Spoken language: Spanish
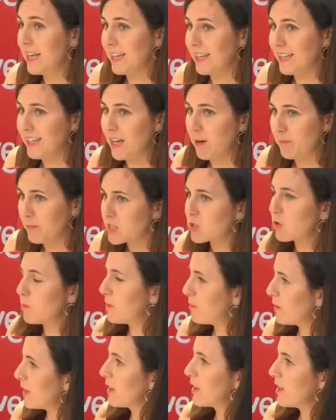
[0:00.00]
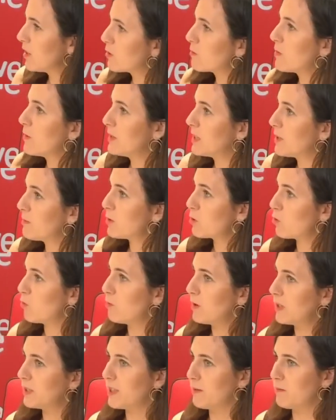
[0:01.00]
Y a mí esto me parece enormemente
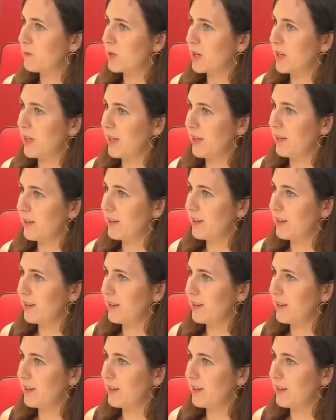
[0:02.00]
preocupante porque